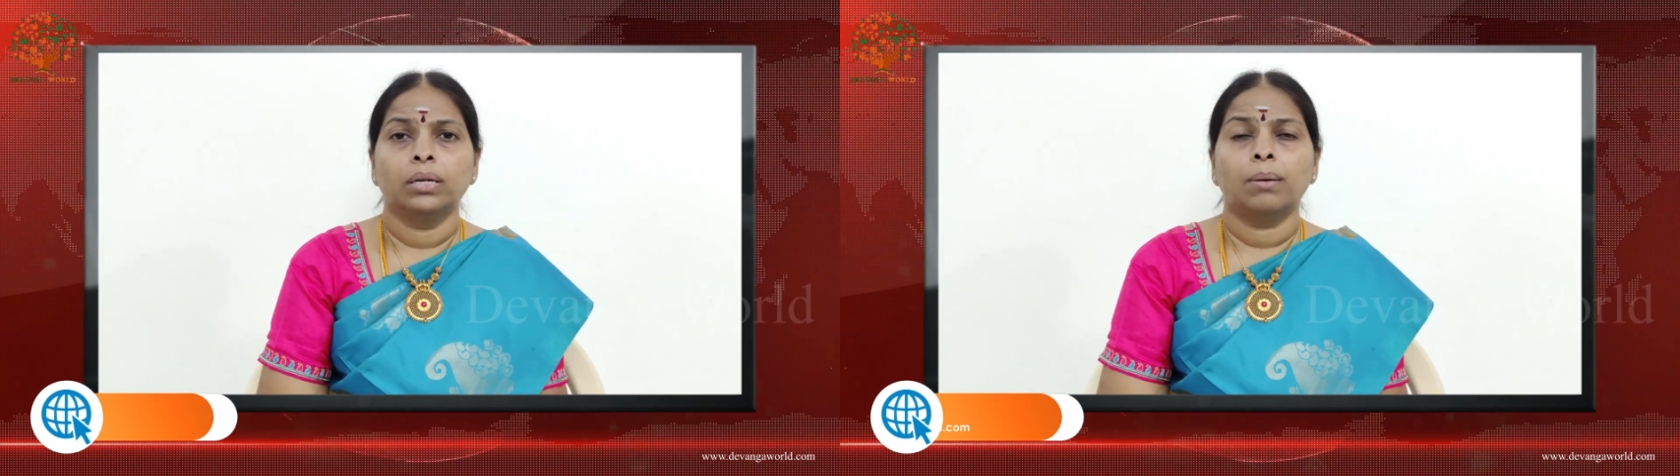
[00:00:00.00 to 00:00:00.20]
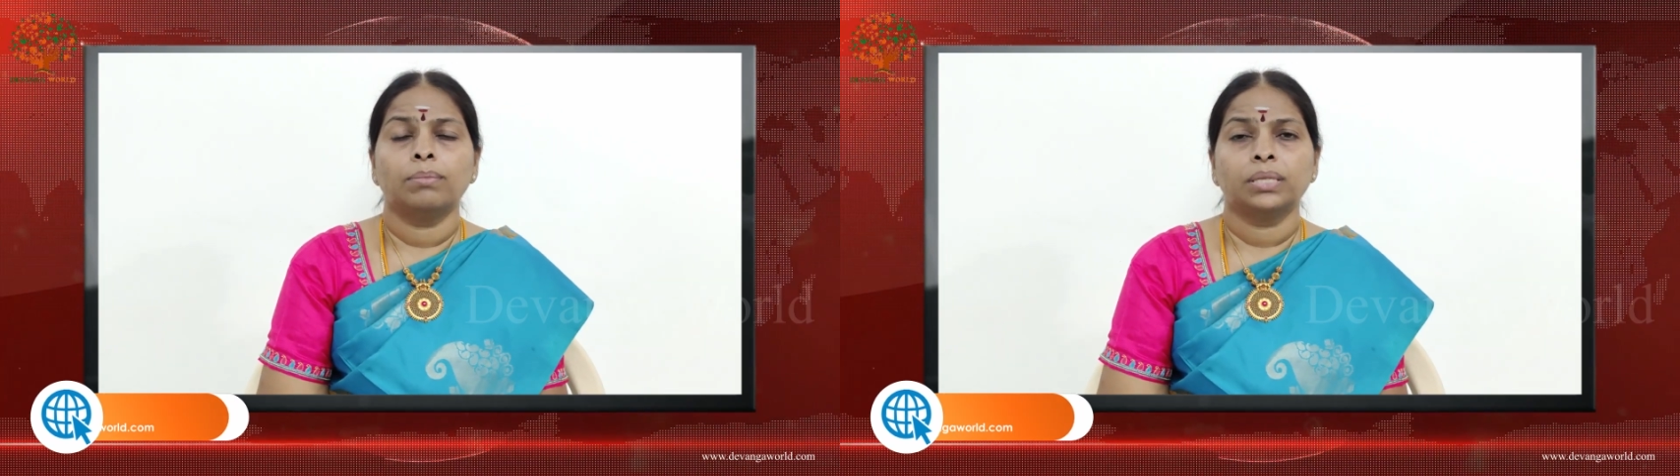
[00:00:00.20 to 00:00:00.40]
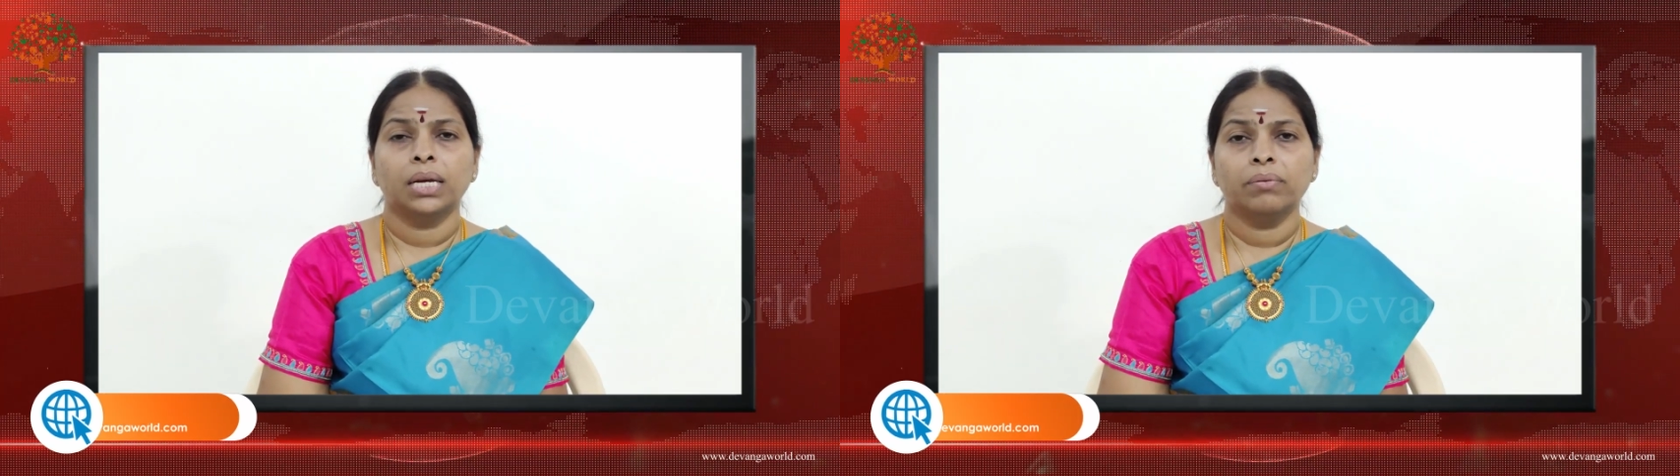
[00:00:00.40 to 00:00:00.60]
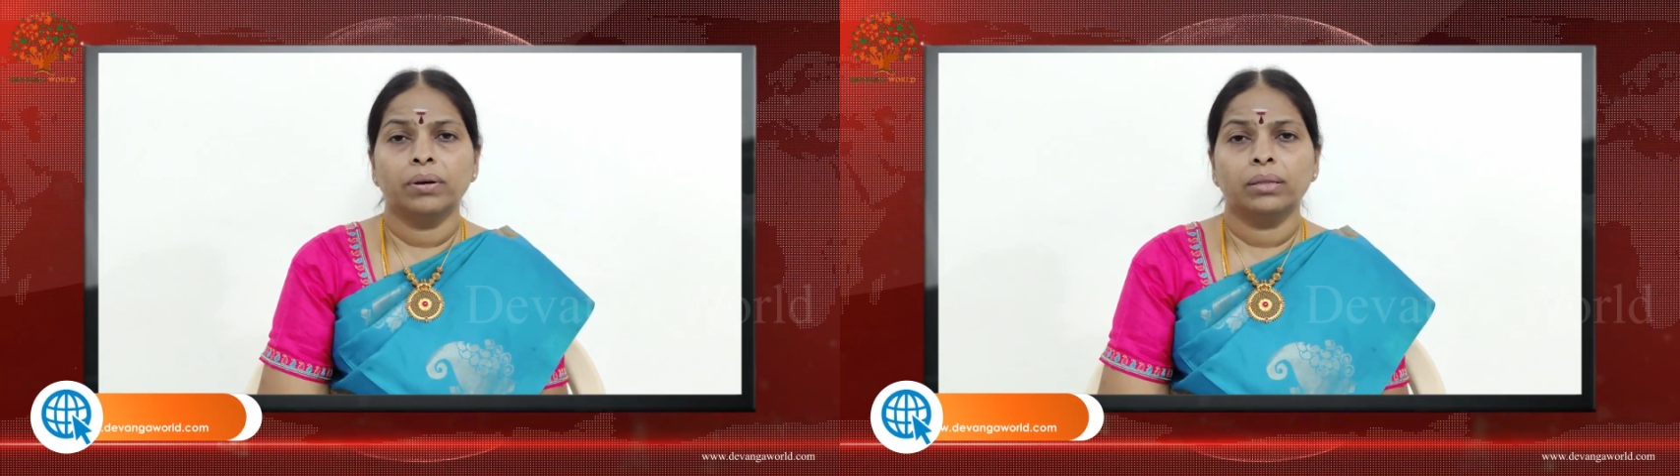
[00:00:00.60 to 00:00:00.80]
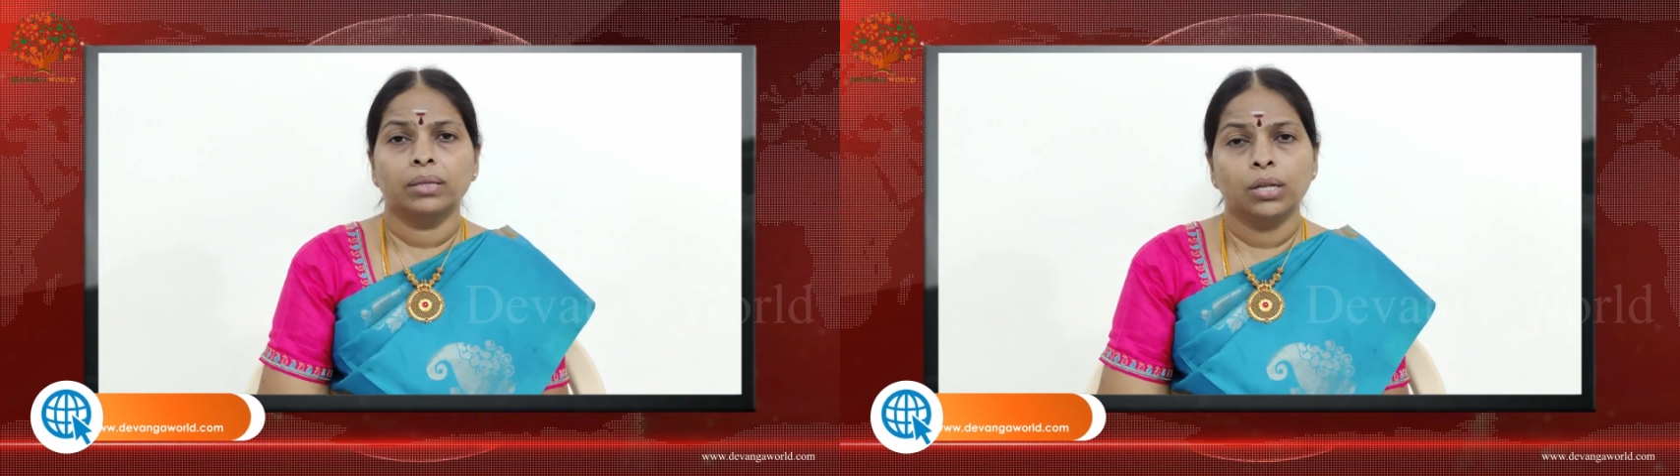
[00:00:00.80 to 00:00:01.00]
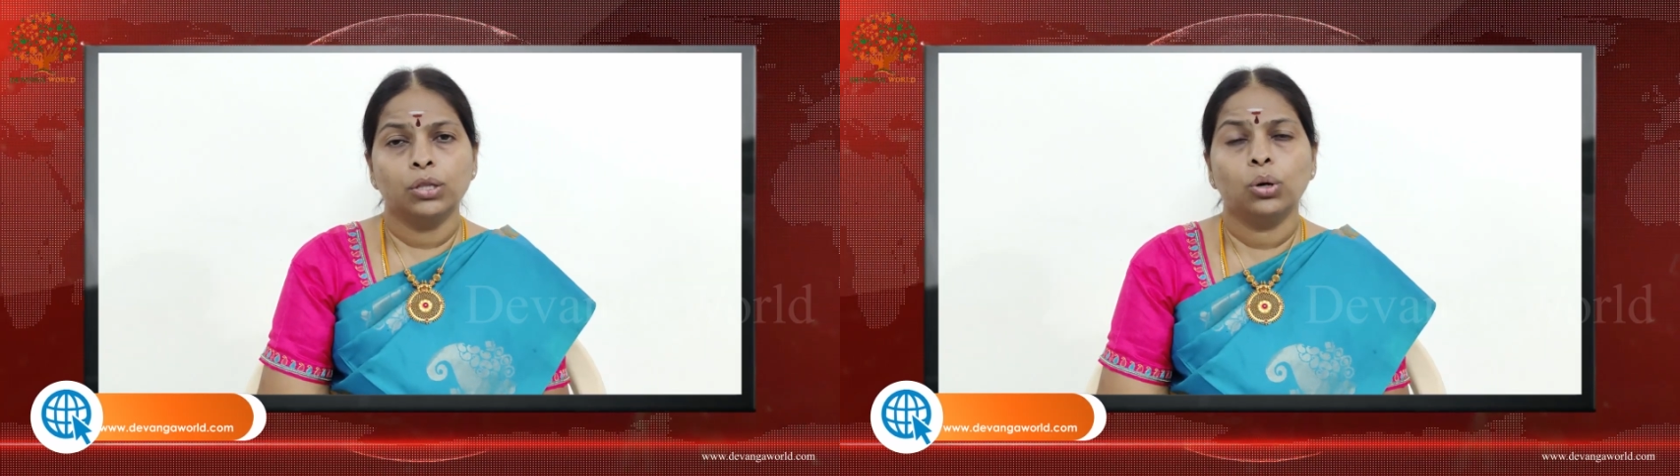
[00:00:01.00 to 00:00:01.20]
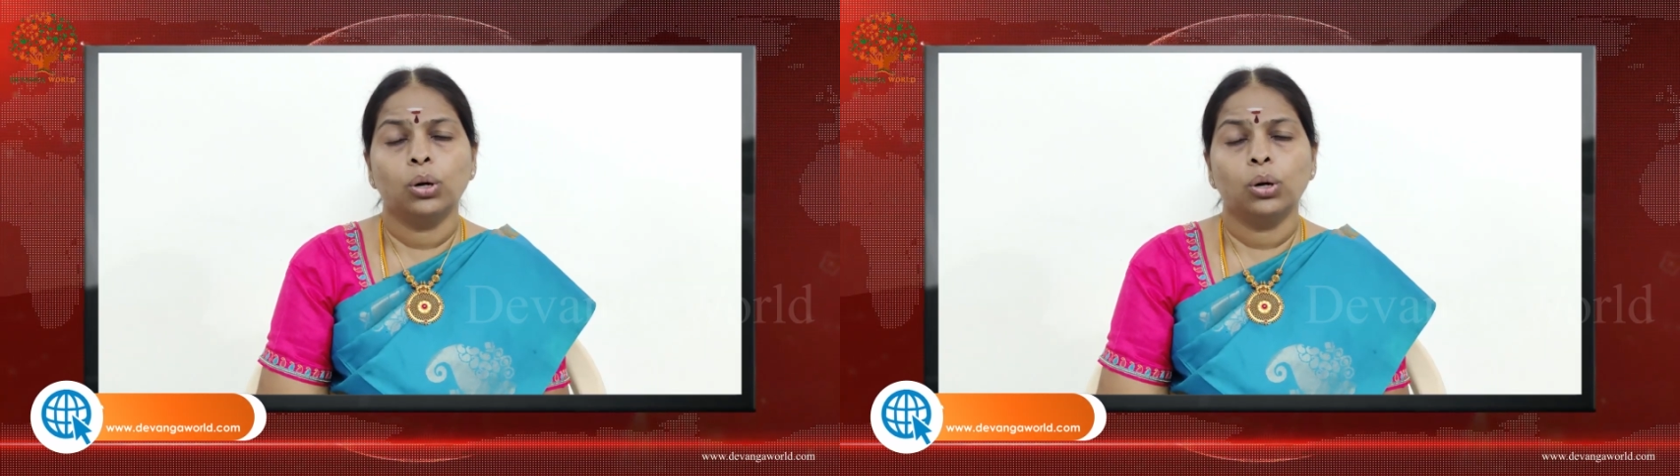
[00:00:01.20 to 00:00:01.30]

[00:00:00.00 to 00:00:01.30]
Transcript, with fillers: நாம் சரிவர தெரிந்து